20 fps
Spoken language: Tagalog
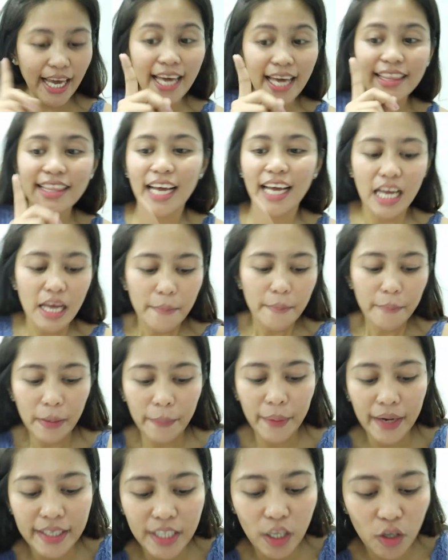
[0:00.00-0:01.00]
And
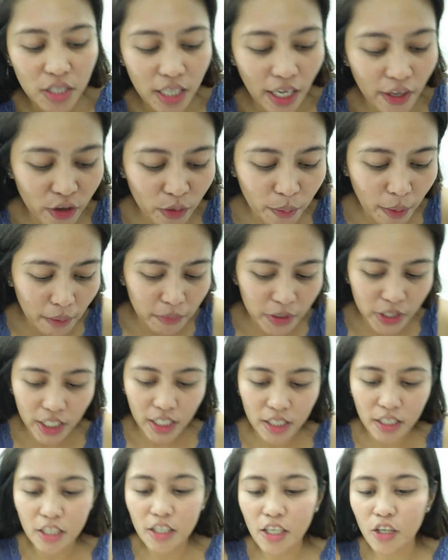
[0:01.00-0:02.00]
papakita ko sa inyo, Ma'am
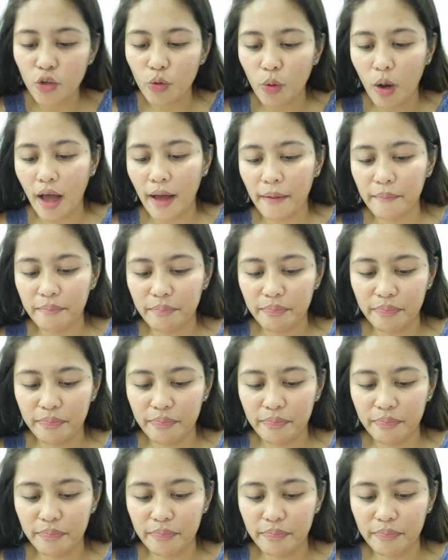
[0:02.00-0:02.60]
Shi. Tignan nyo ah.